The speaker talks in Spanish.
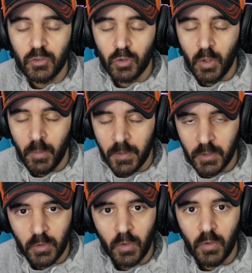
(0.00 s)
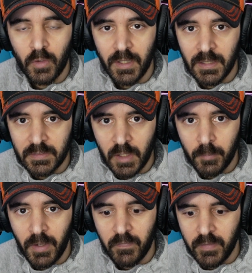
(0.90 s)
sobre todo, el
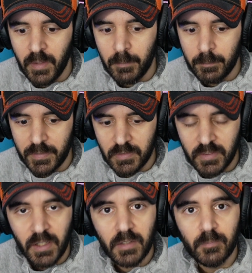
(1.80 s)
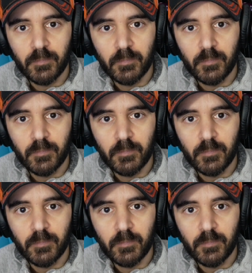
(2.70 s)
tema de pensar